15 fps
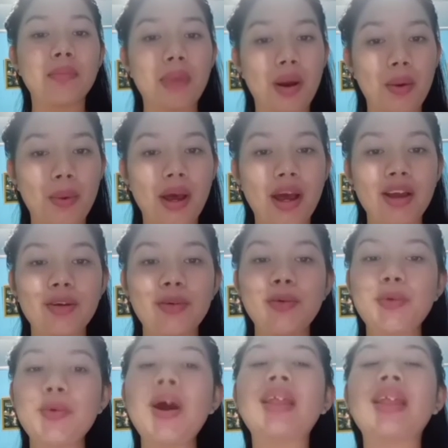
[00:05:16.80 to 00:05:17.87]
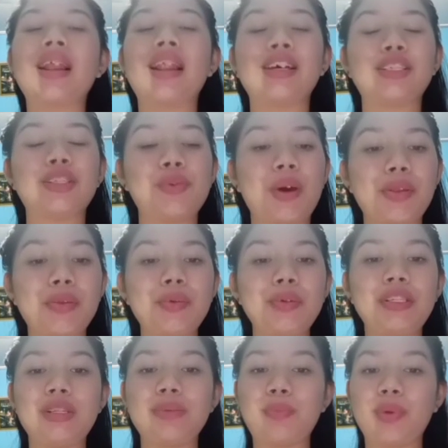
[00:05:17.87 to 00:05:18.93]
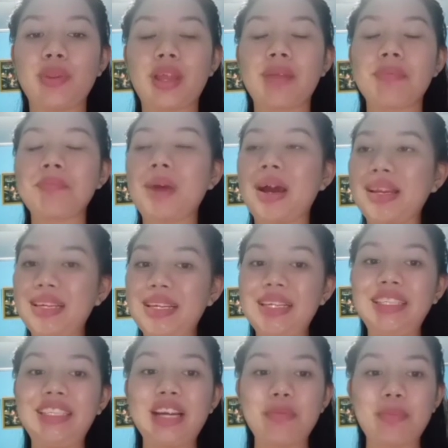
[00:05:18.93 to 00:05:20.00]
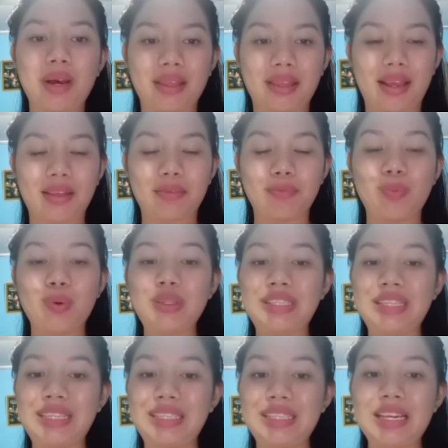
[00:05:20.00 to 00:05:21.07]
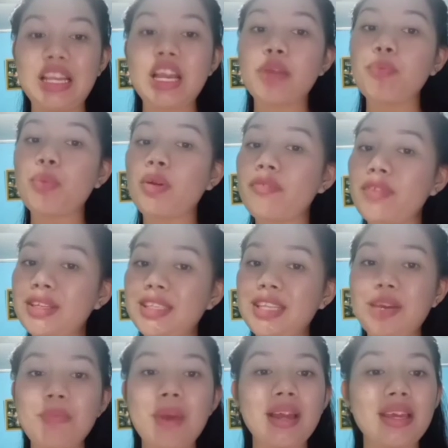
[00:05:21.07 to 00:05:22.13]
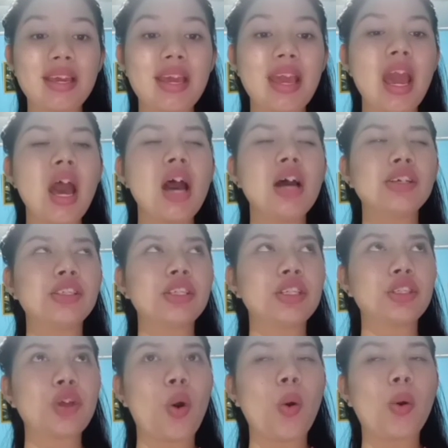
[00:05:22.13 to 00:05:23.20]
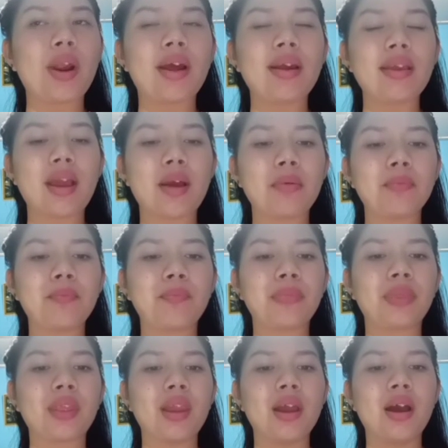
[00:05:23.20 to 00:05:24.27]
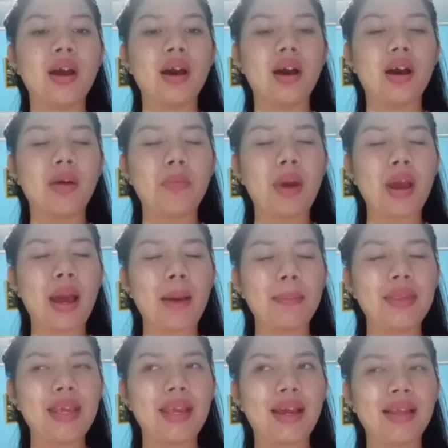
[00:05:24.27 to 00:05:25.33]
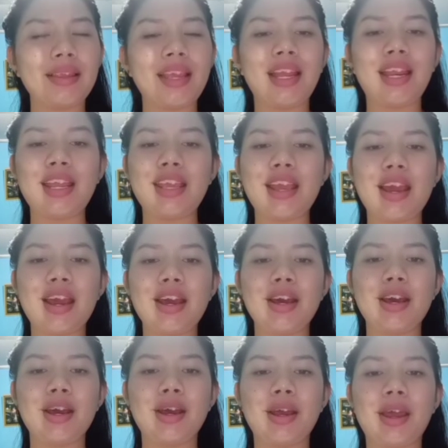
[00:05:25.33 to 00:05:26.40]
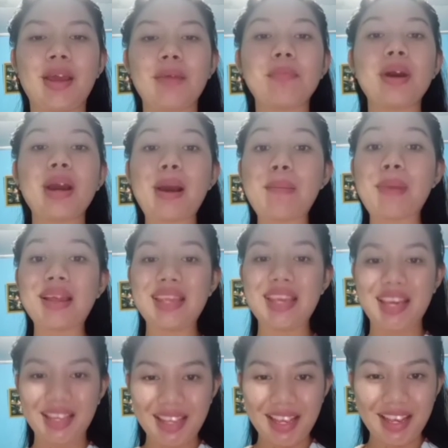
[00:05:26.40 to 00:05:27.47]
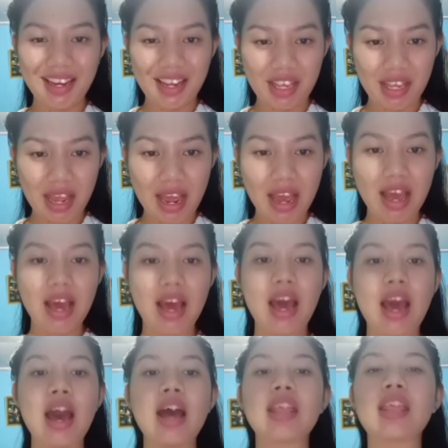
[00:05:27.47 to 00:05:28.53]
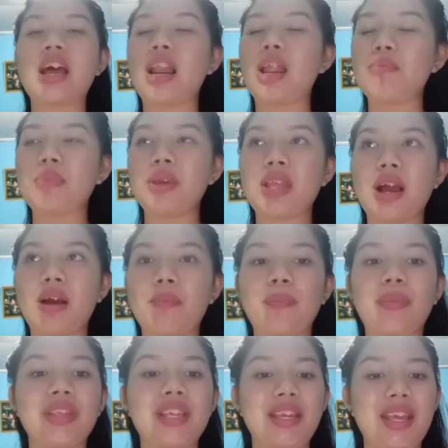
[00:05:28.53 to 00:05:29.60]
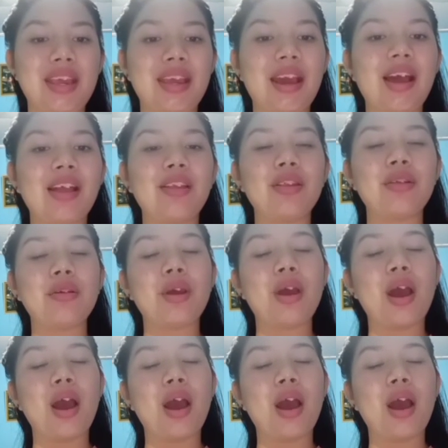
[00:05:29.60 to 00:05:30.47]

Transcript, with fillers: bahwa guru adalah suatu sebutan bagi jabatan, posisi, dan profesi bagi seseorang yang e, mengabdikan dirinya, mengabadikan dirinya dalam bidang pendidikan